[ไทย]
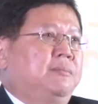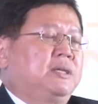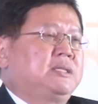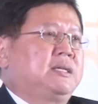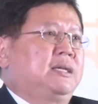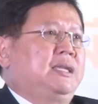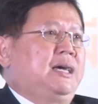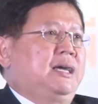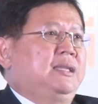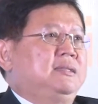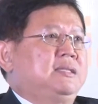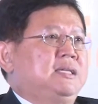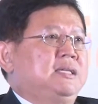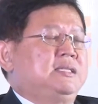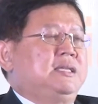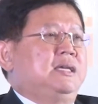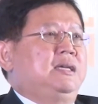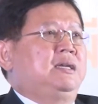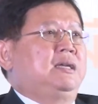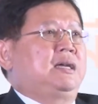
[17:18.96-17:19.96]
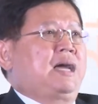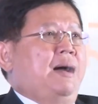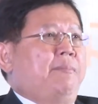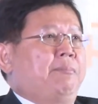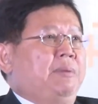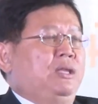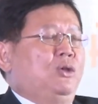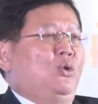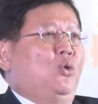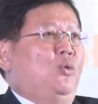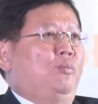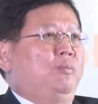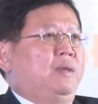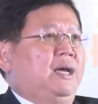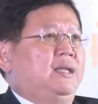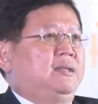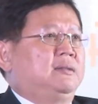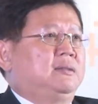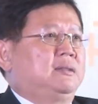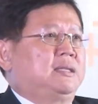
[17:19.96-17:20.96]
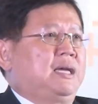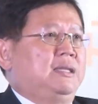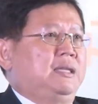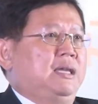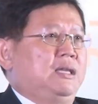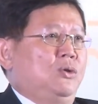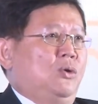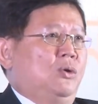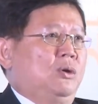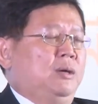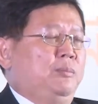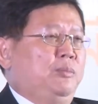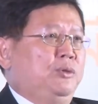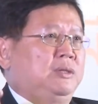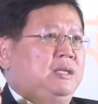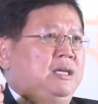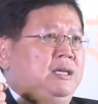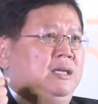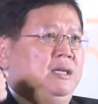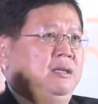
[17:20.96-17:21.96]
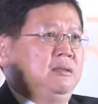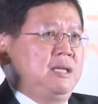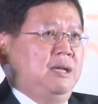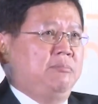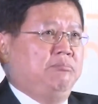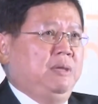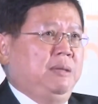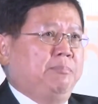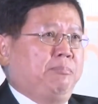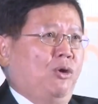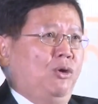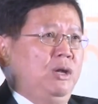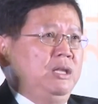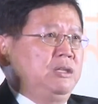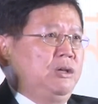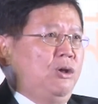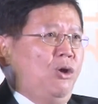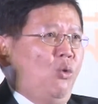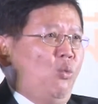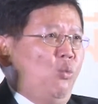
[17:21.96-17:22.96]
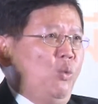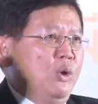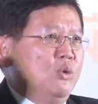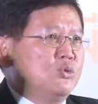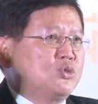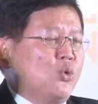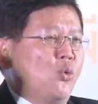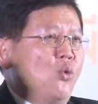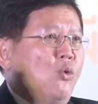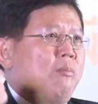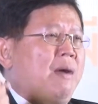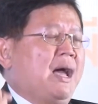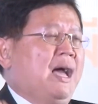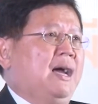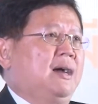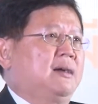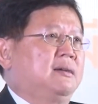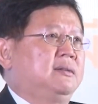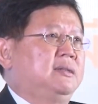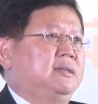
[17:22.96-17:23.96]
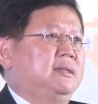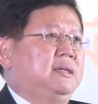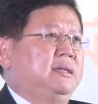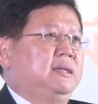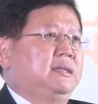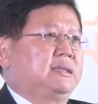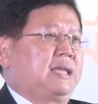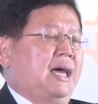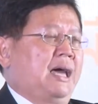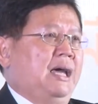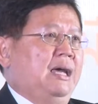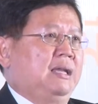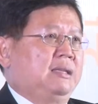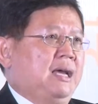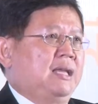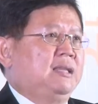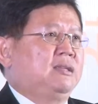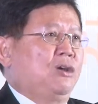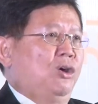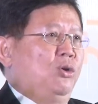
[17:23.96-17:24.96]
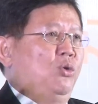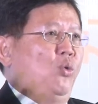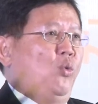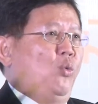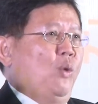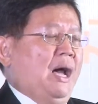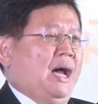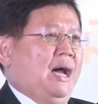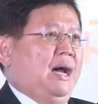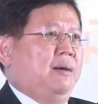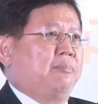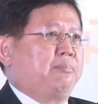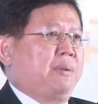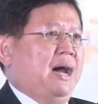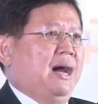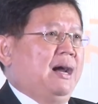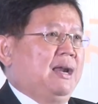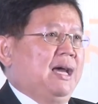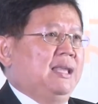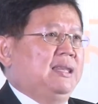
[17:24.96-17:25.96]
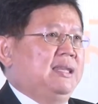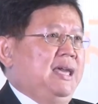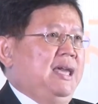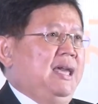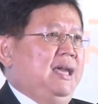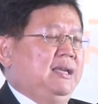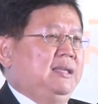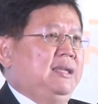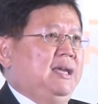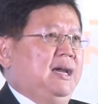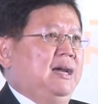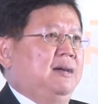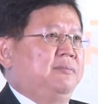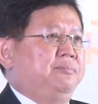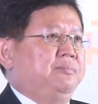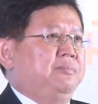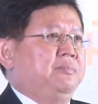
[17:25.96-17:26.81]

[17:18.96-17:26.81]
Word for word: เพราะฉะนั้นจริงๆการปฏิรูปนั้นท่านนายกรัฐมนตรีท่านมี political will สูงมาก แต่ท่านก็รู้ว่าภาครัฐเองเนี่ย